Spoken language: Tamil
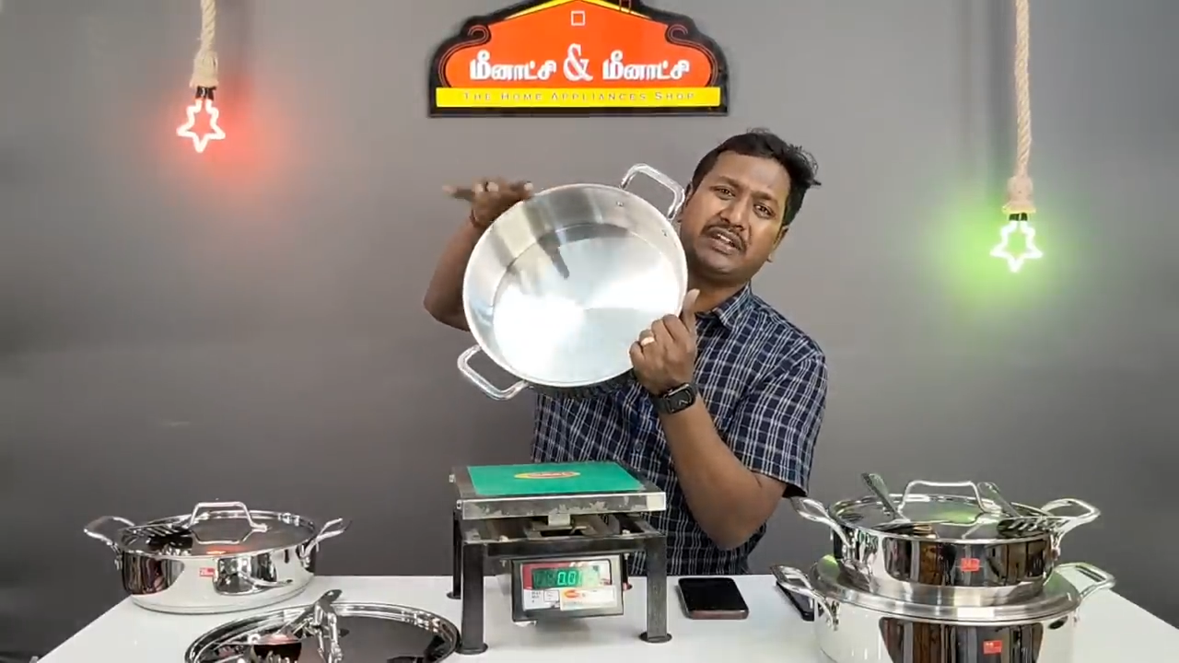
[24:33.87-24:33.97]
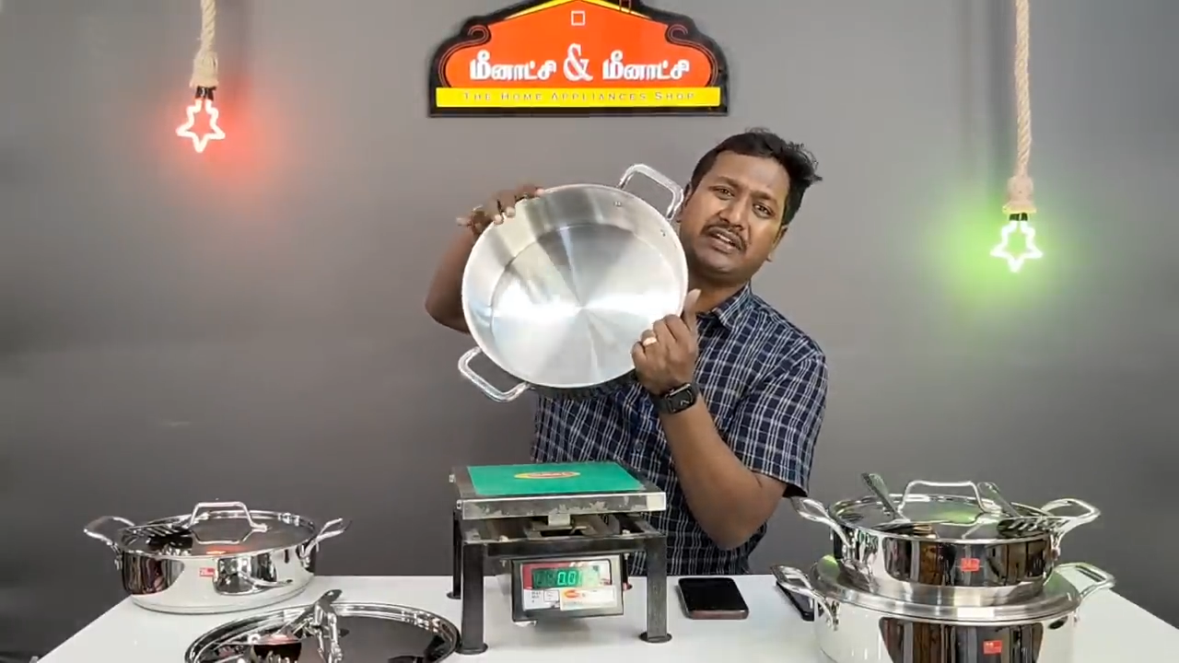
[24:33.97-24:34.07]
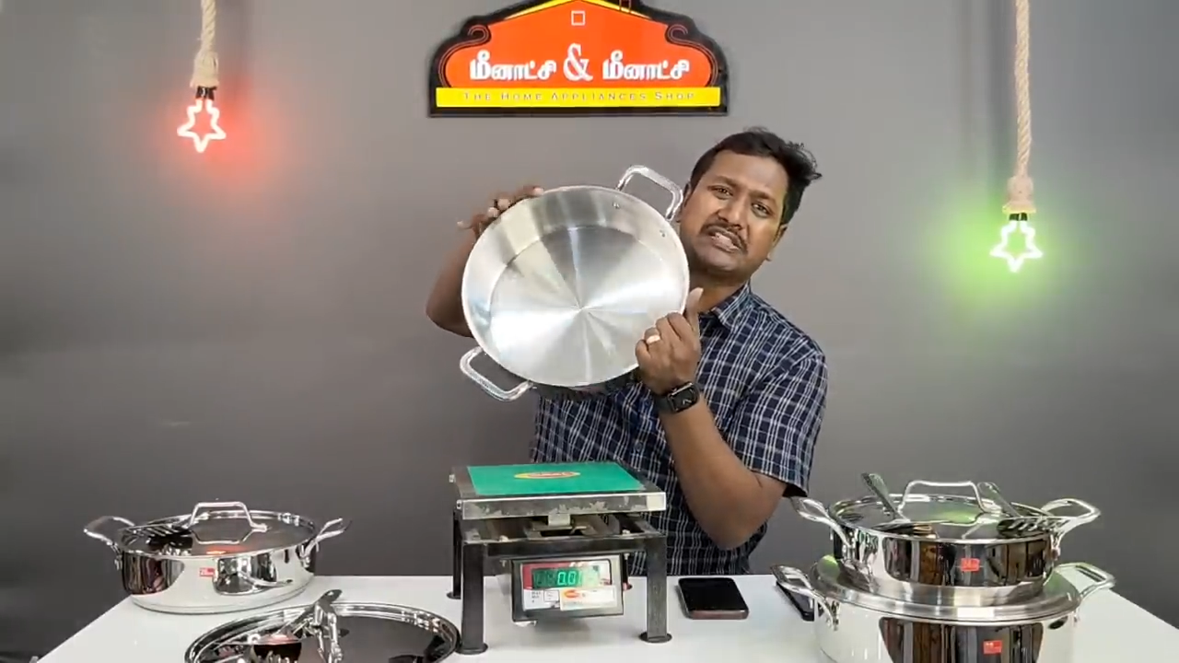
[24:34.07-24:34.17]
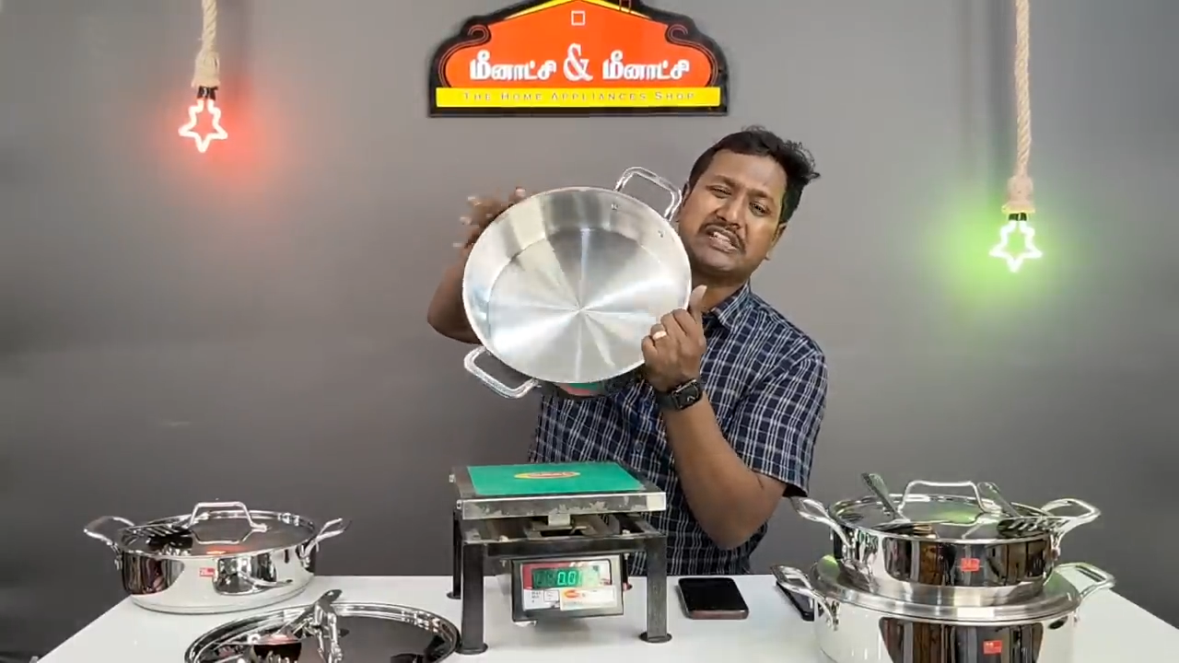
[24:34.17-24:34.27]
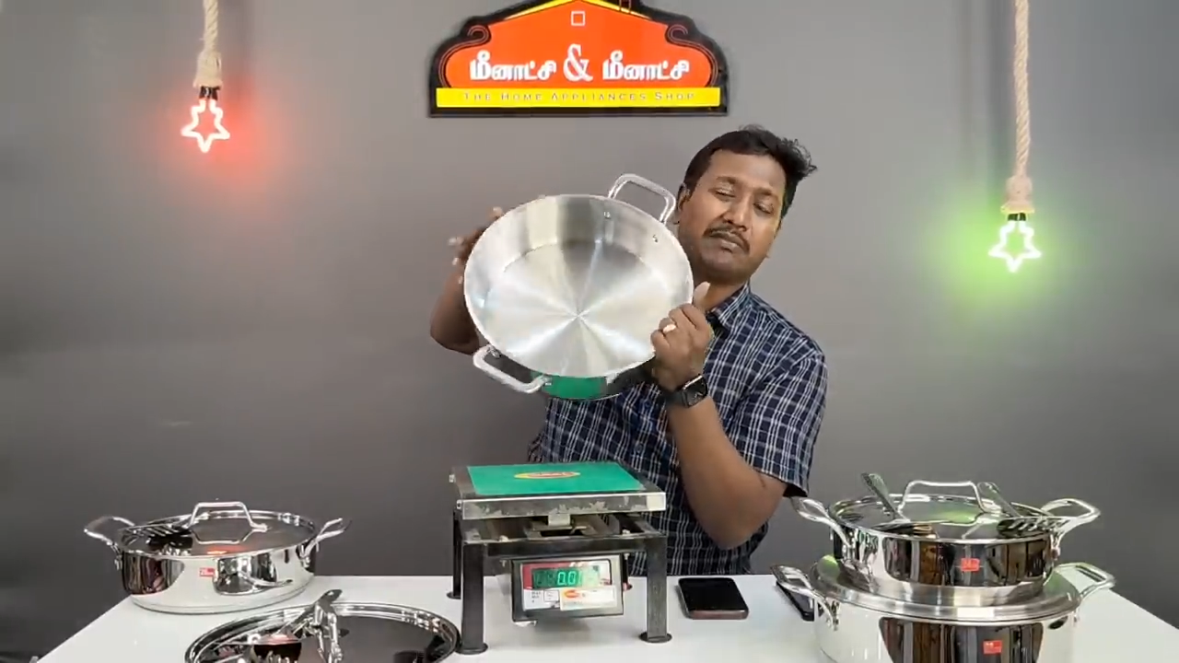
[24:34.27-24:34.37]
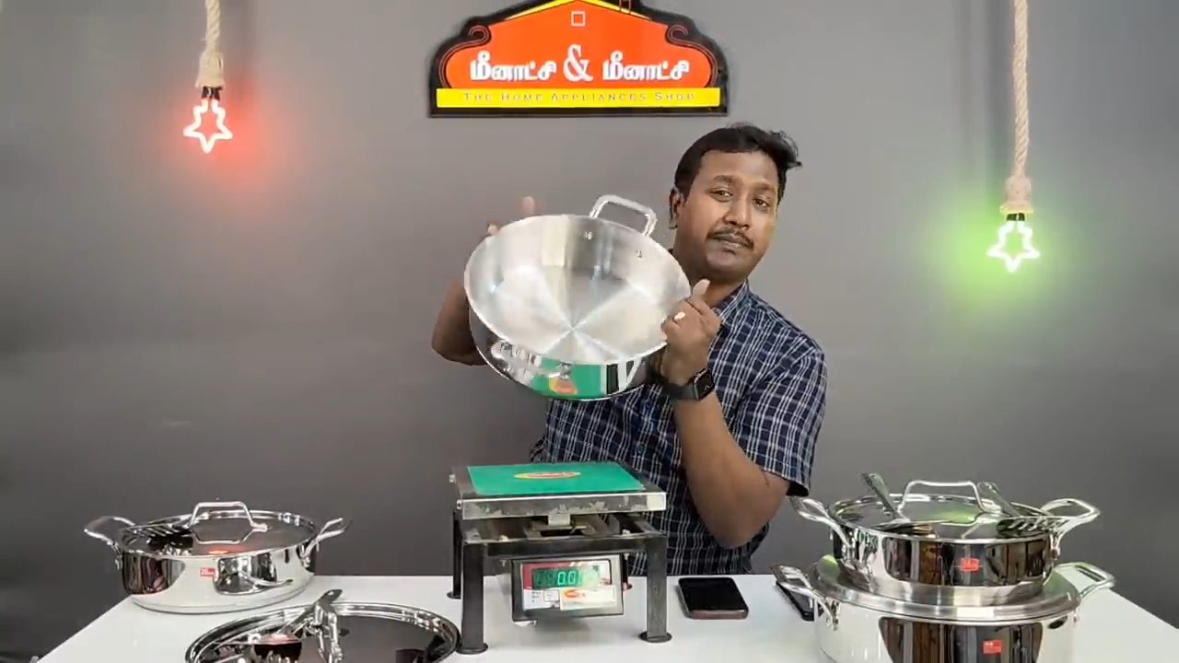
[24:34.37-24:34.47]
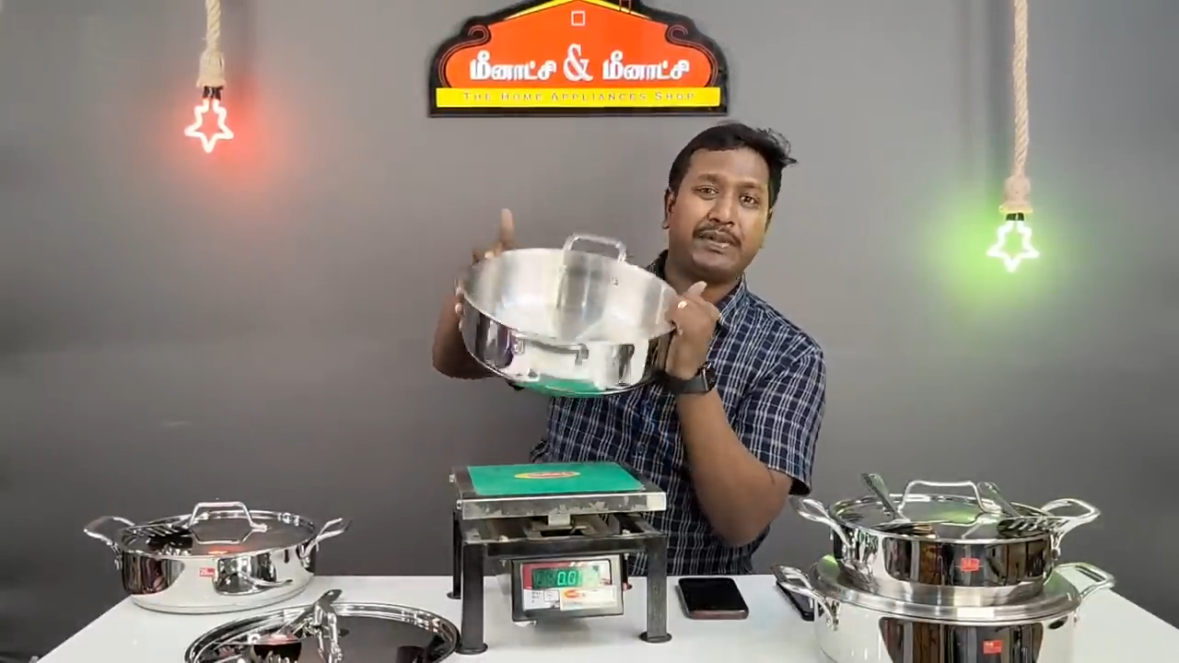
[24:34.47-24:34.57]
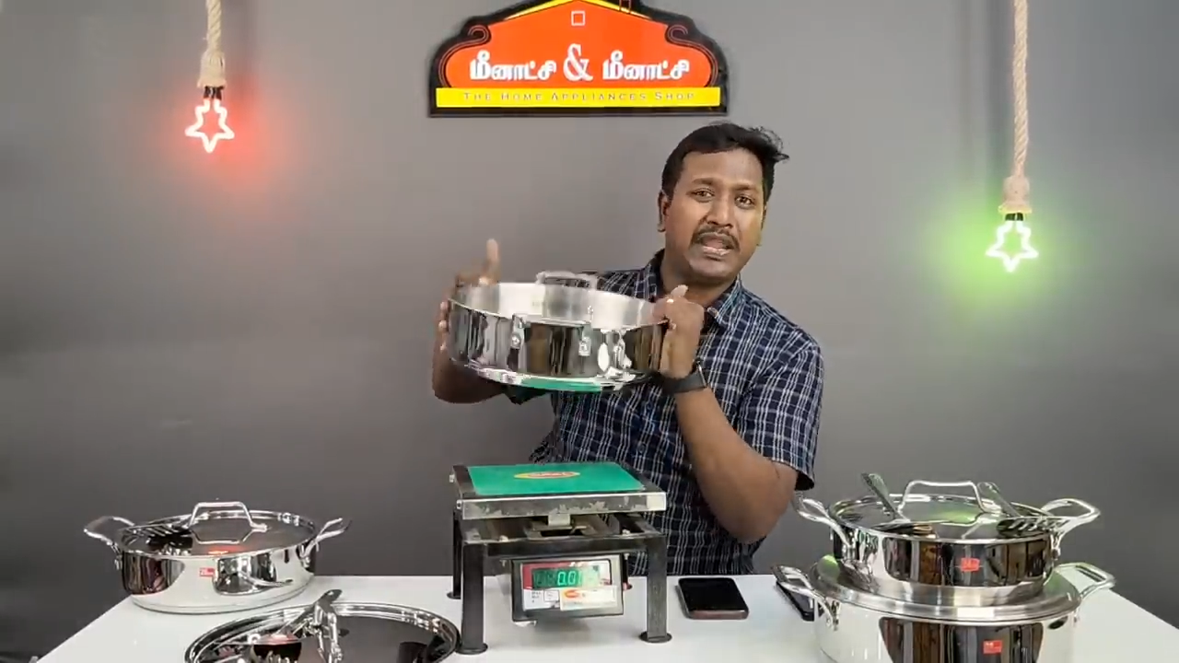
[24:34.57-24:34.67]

திக்னஸ் நம்ம